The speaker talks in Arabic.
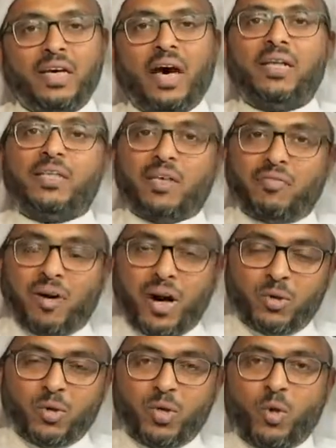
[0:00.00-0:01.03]

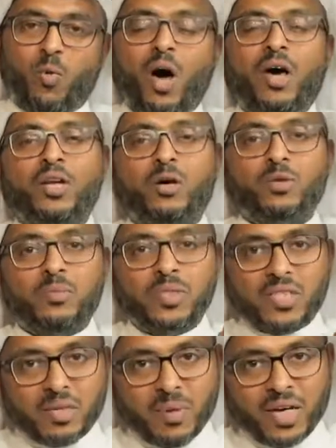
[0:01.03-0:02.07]
التفاؤل وأنه من
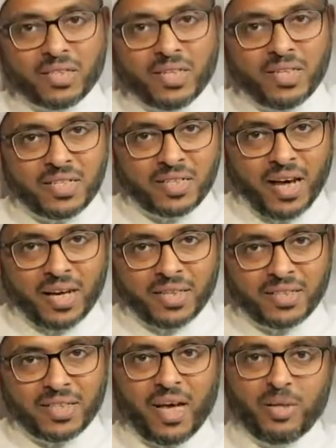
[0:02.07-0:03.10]
سمات
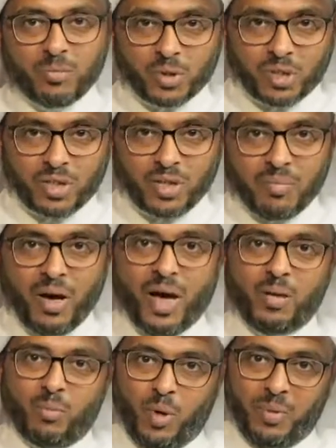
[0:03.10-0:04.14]
الإنسان المسلم
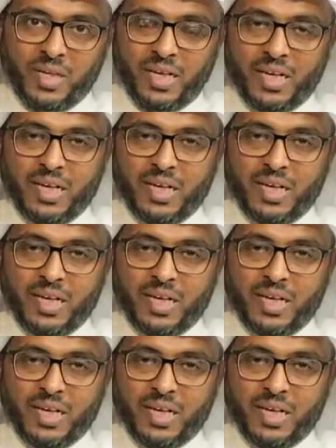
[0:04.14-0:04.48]
المؤمن